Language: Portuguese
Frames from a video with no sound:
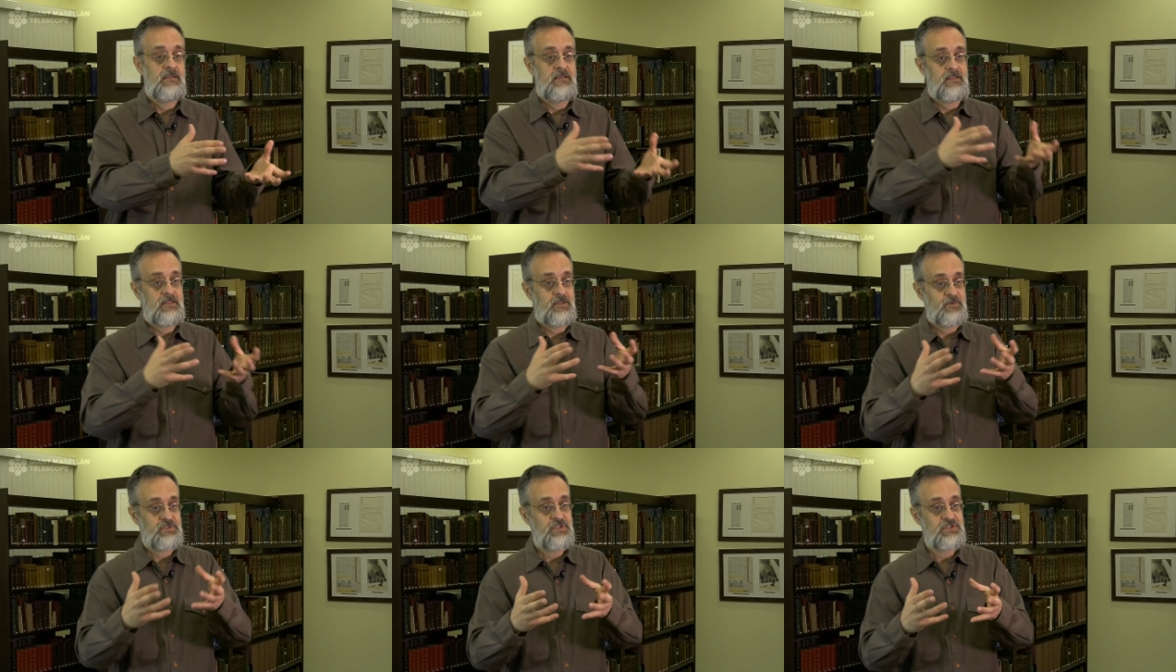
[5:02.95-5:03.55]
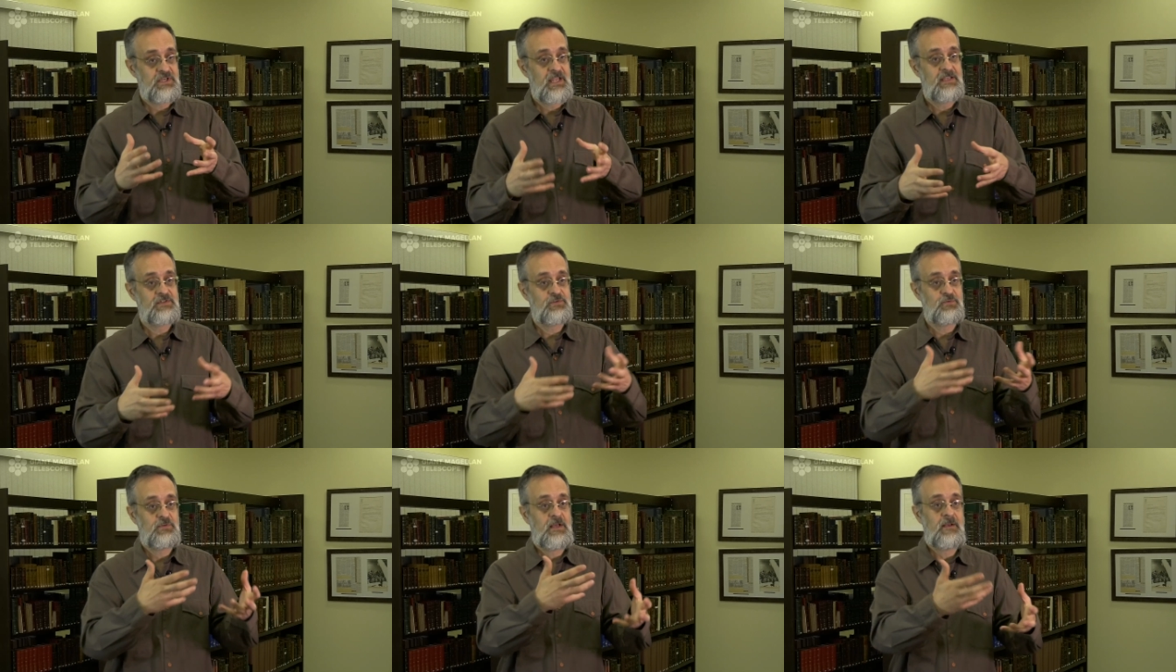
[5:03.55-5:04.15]
Então a gente quer
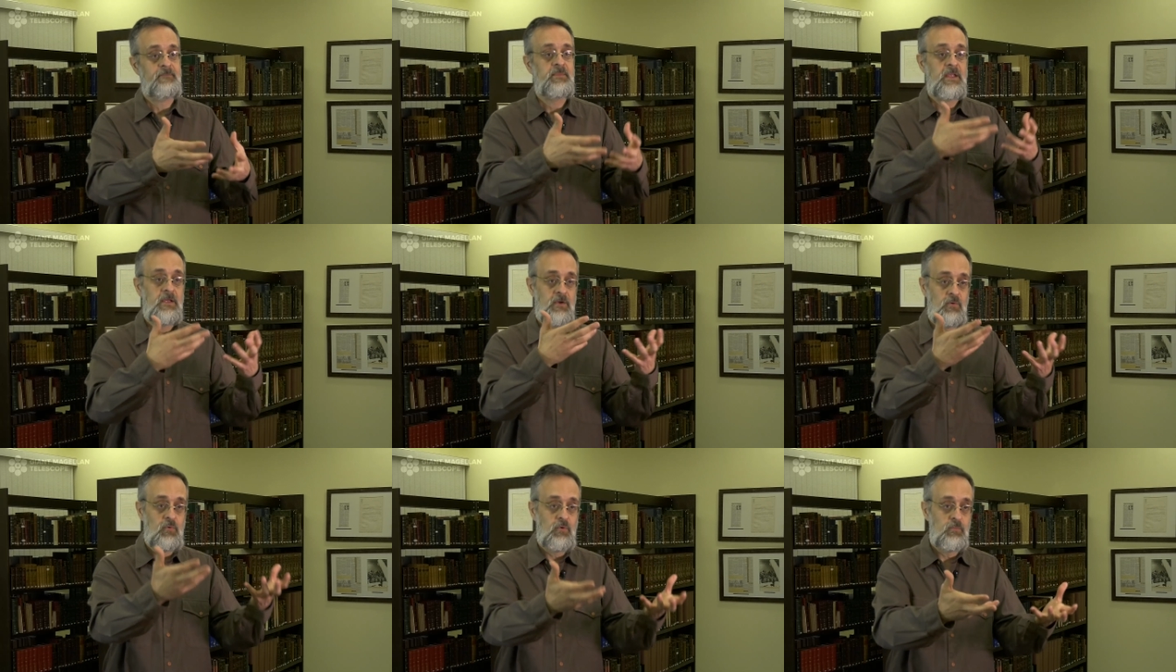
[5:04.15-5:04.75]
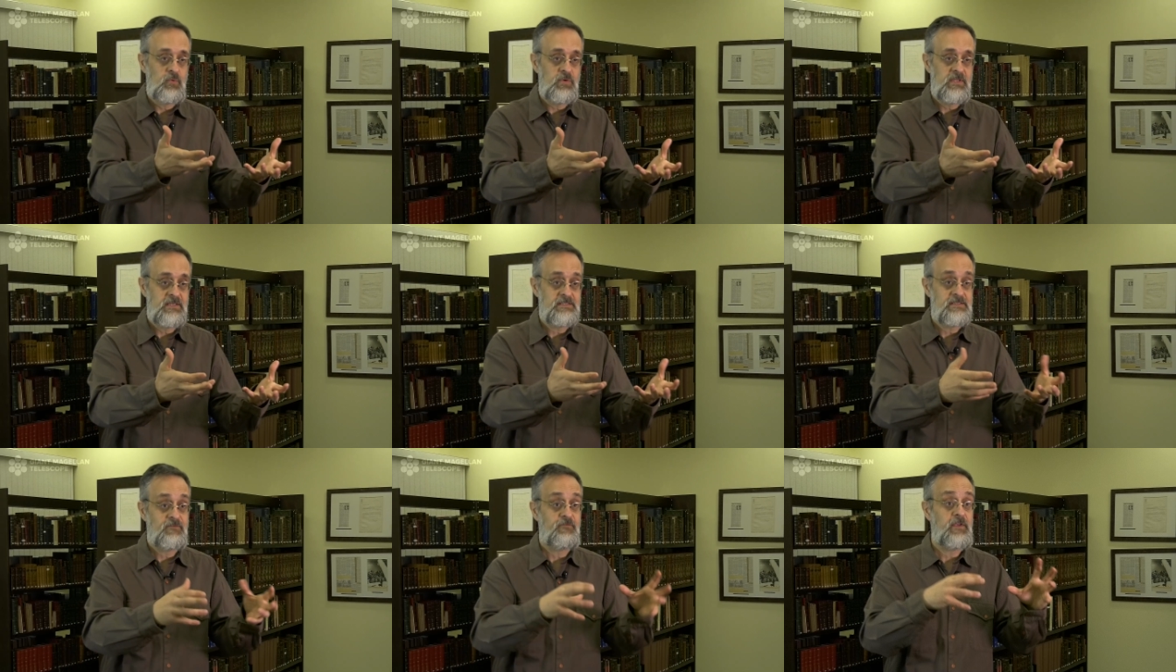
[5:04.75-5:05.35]
estudar como que
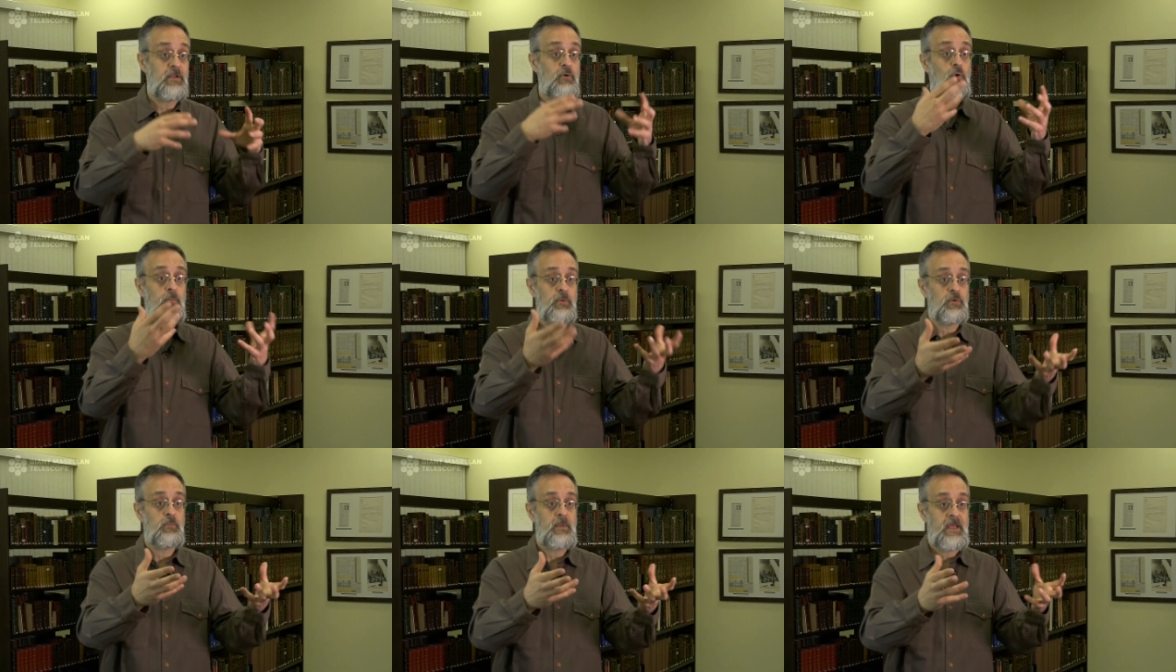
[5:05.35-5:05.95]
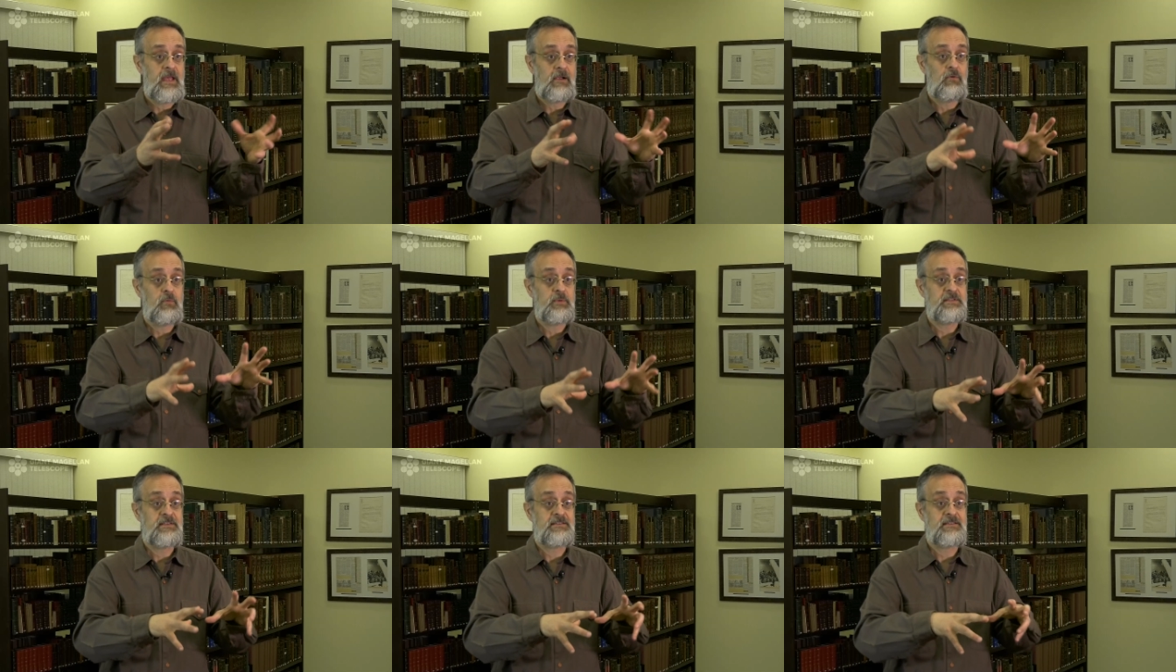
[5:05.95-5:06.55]
esse fenômeno BE,
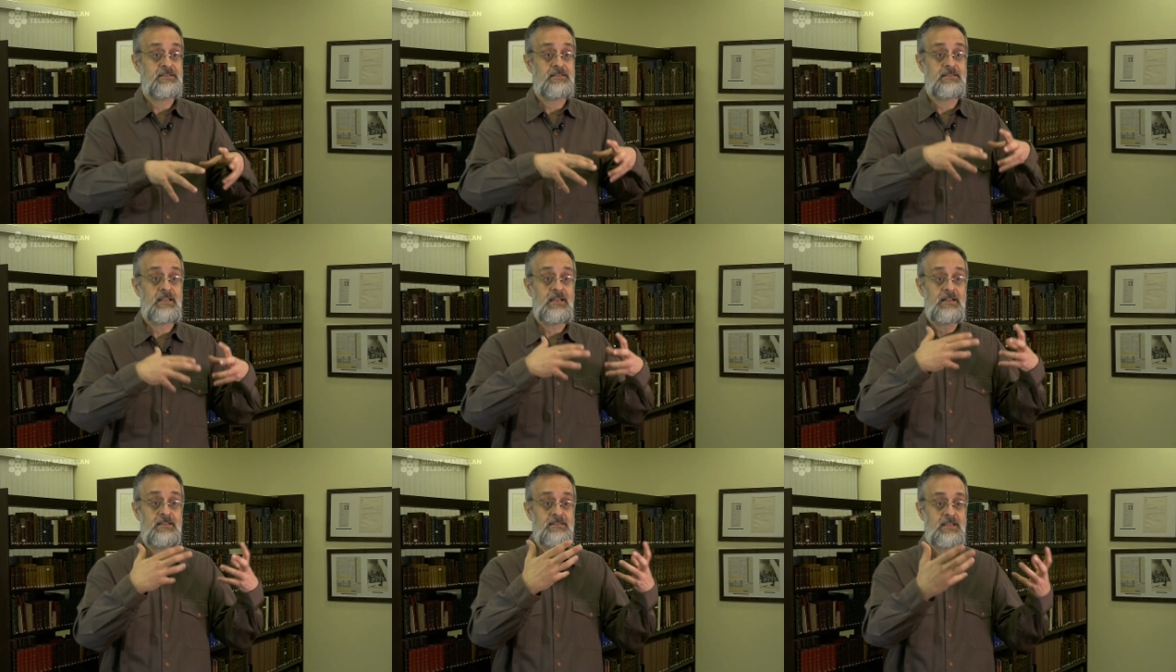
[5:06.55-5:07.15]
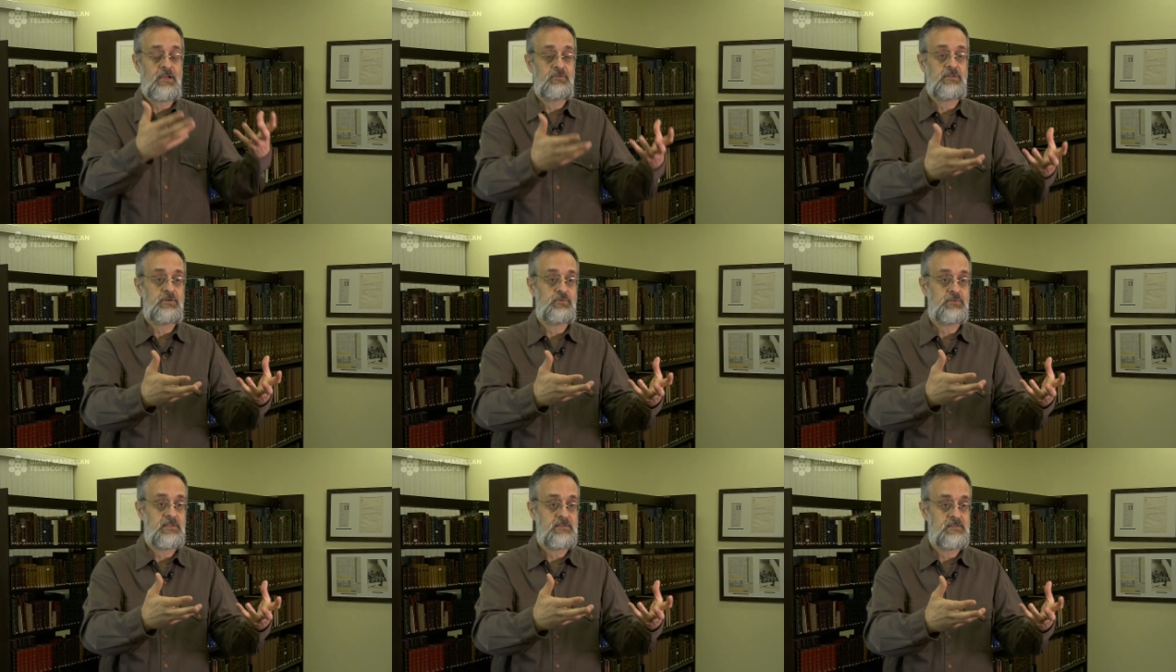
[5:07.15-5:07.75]
como essas estrelas em alta
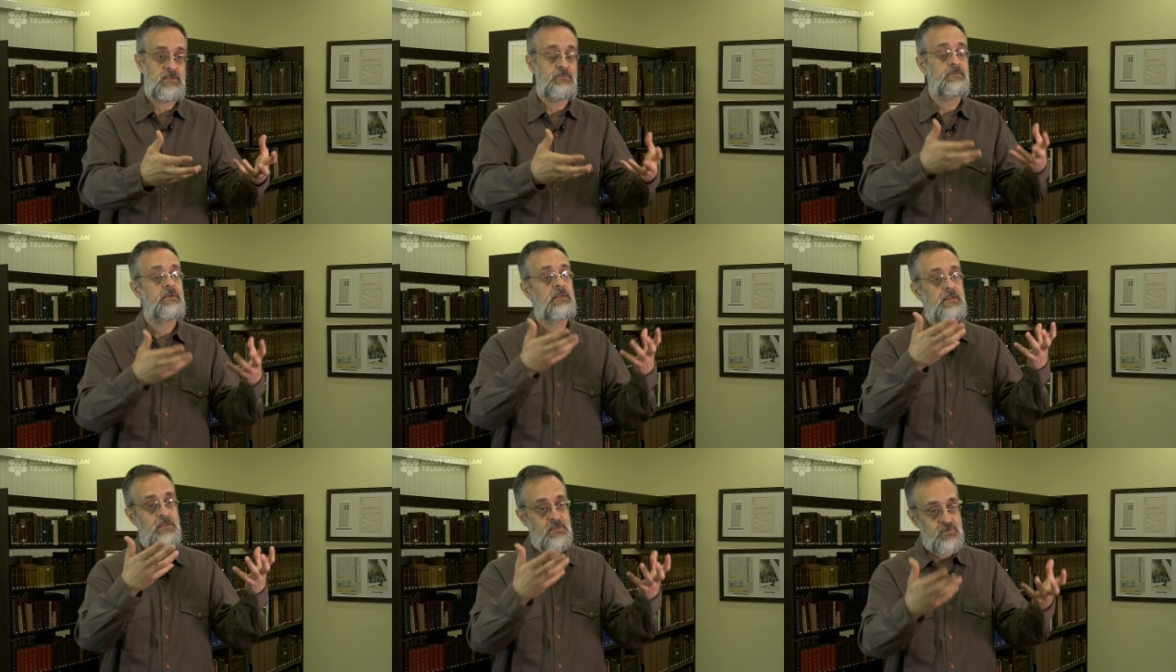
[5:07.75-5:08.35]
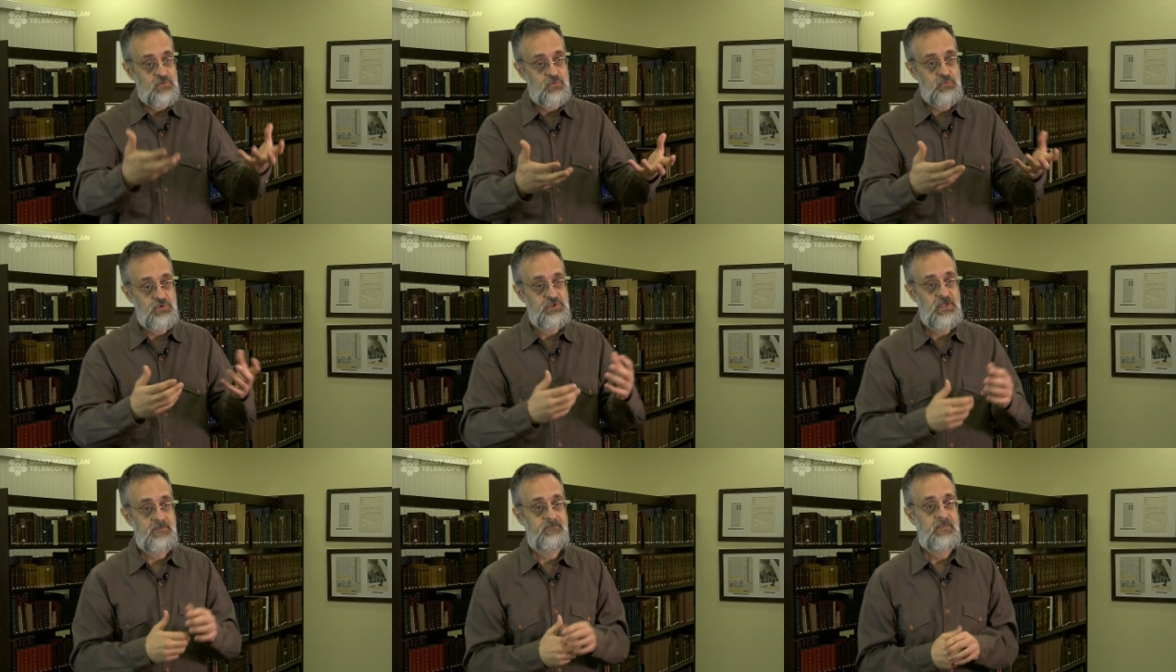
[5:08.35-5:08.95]
rotação
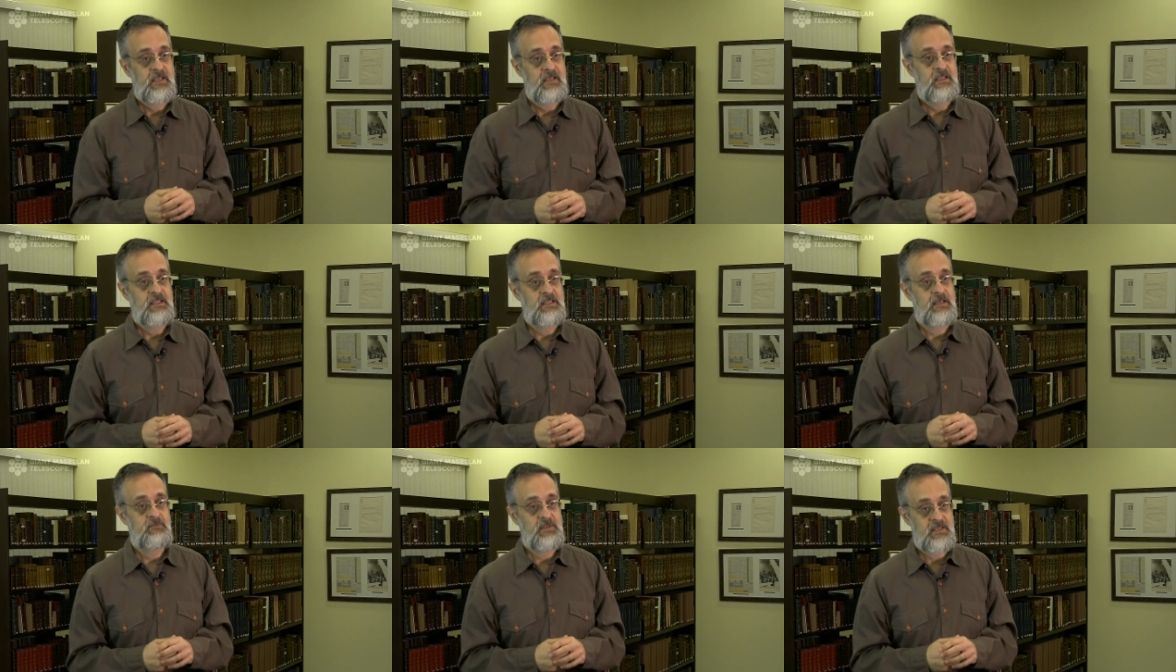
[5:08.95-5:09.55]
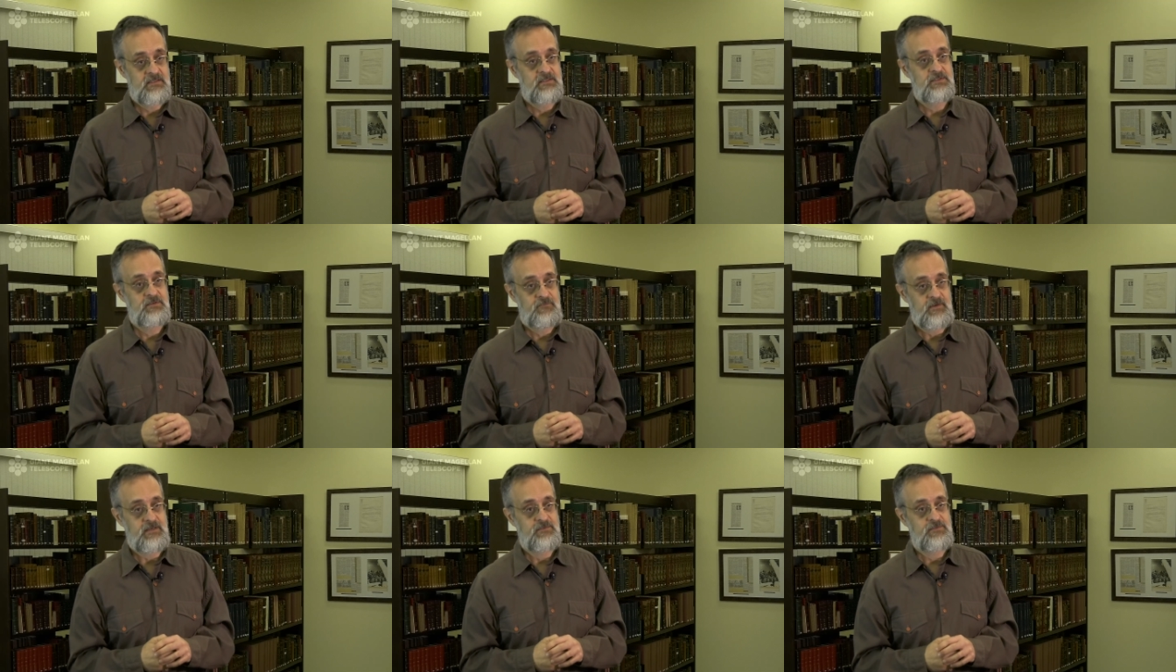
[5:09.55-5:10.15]
surgem em ambientes
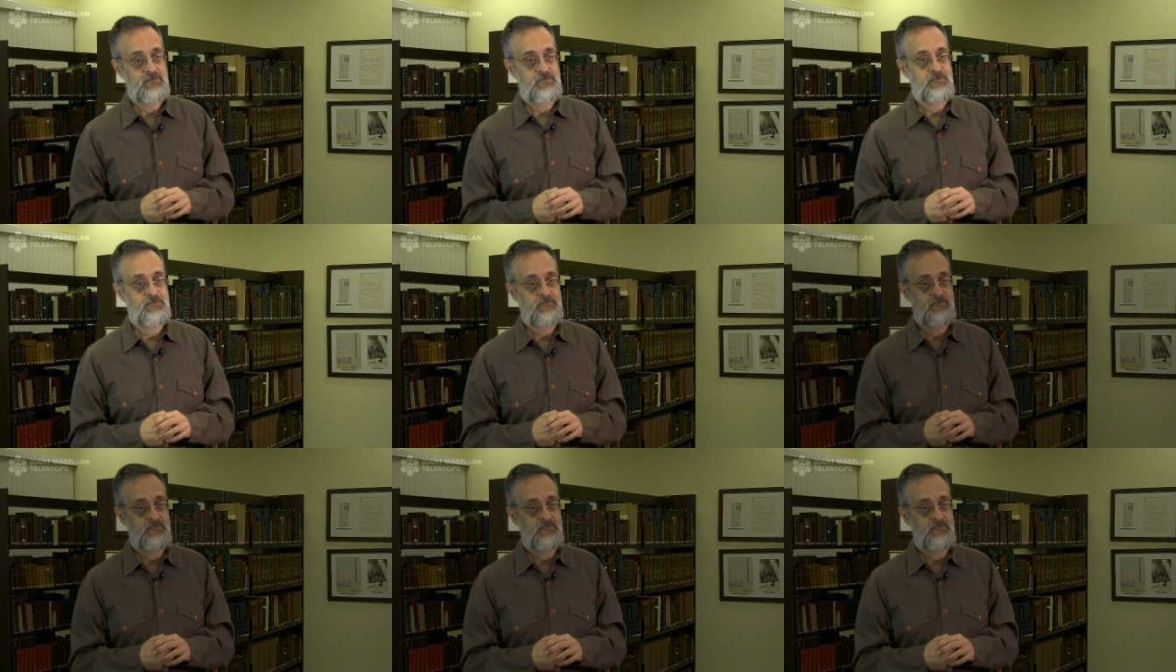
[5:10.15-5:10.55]
diversos.